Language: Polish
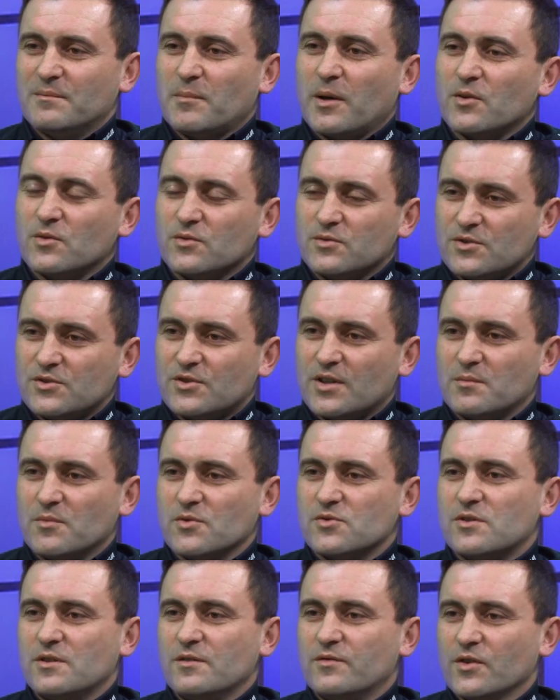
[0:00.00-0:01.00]
mają dzisiaj
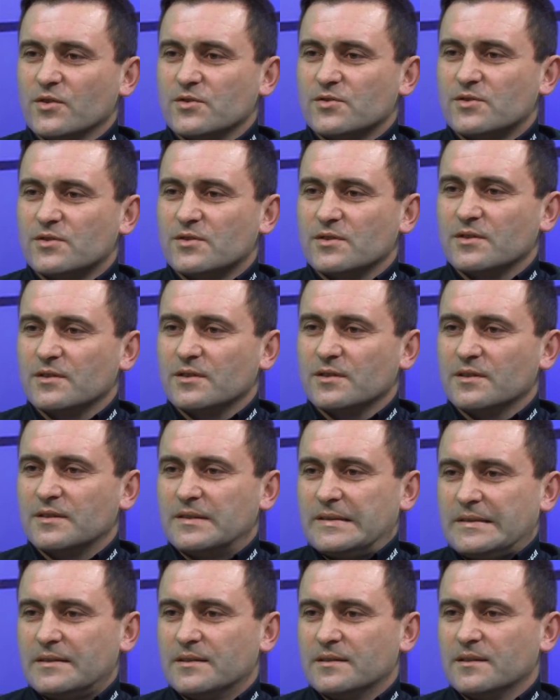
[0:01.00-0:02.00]
możliwość,
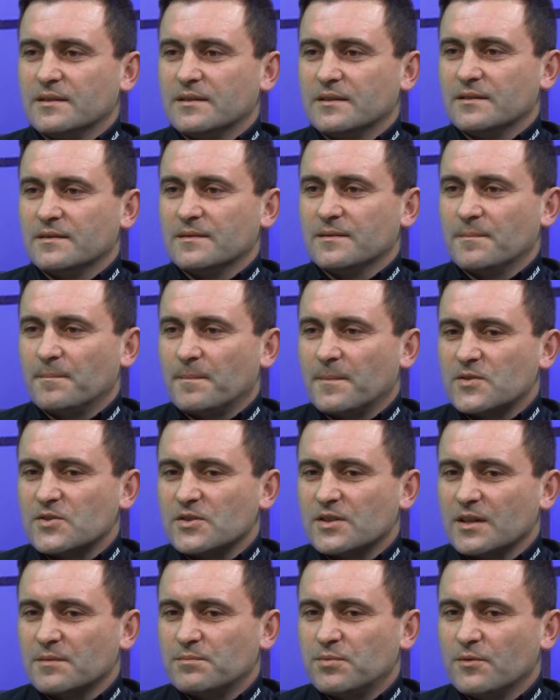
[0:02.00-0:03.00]

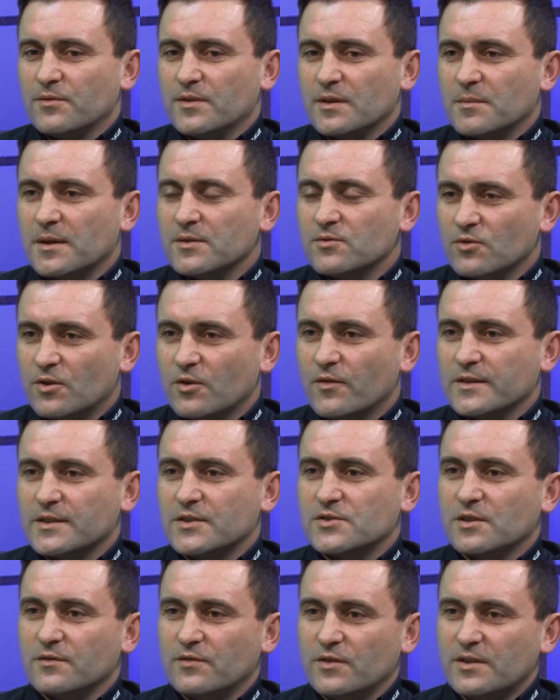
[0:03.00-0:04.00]
że tak powiem,
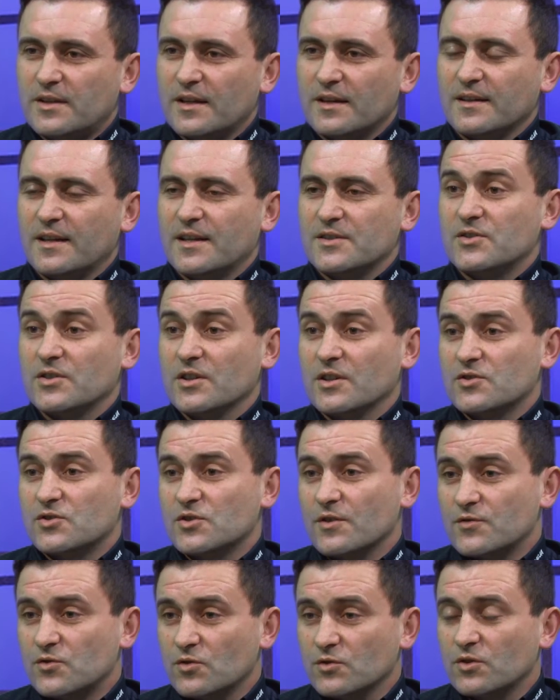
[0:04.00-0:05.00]
edukowania się w internecie
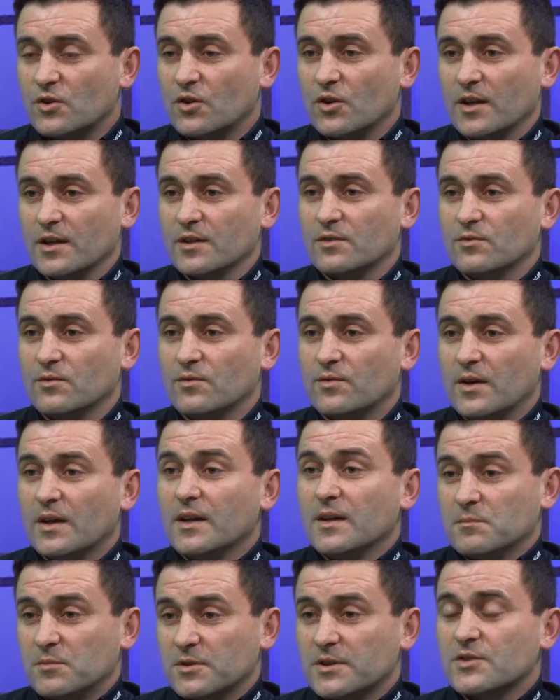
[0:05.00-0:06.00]
czy wśród kolegów,
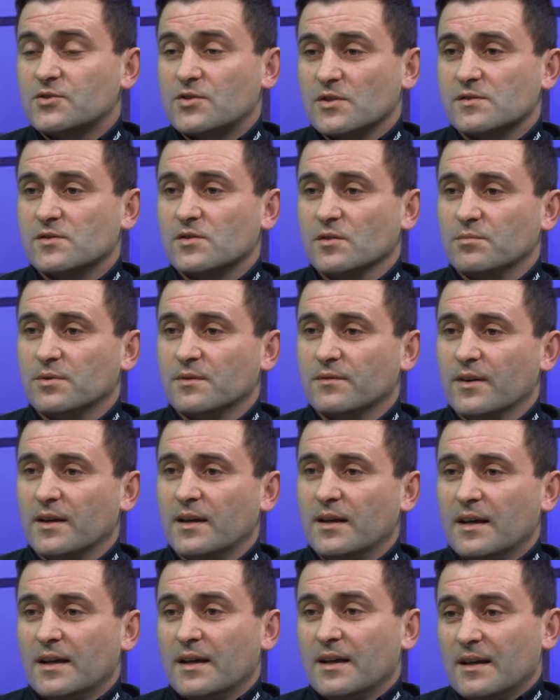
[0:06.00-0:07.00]
bo tak często
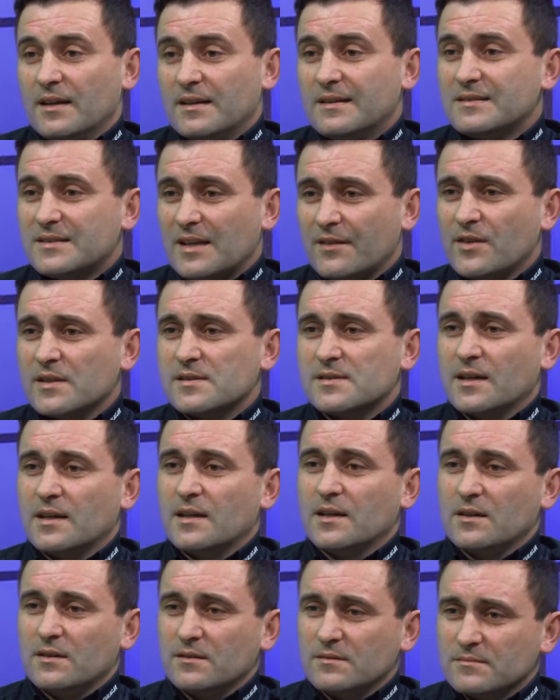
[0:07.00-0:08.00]
bywa. Ta
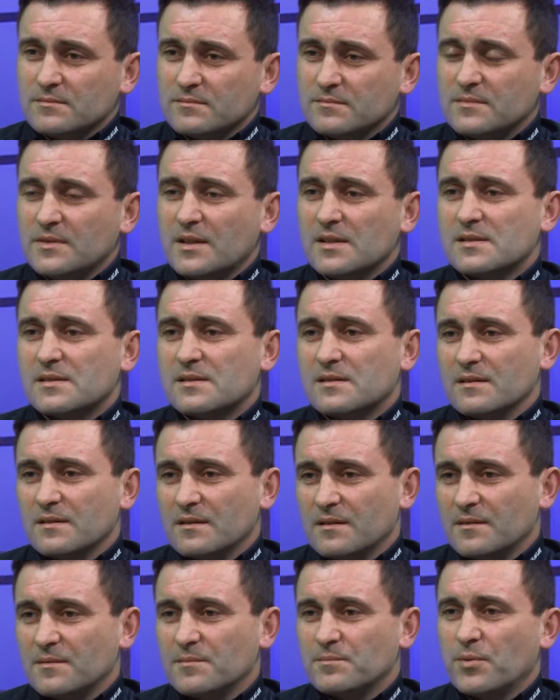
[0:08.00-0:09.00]
wiedza jest
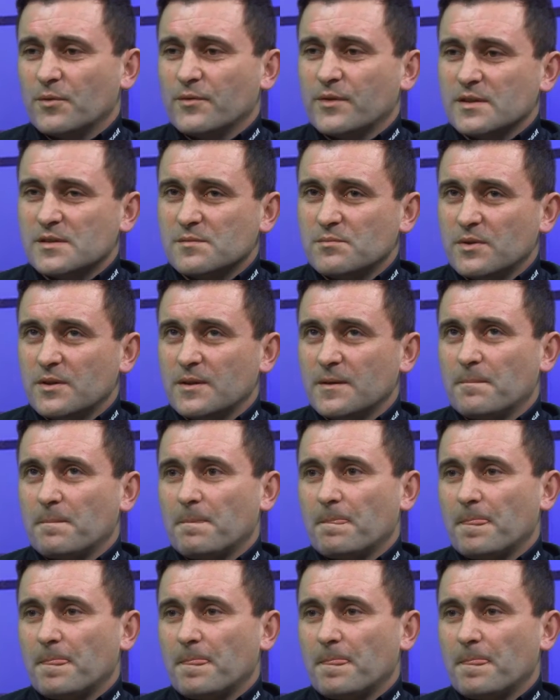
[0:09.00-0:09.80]
powiedzmy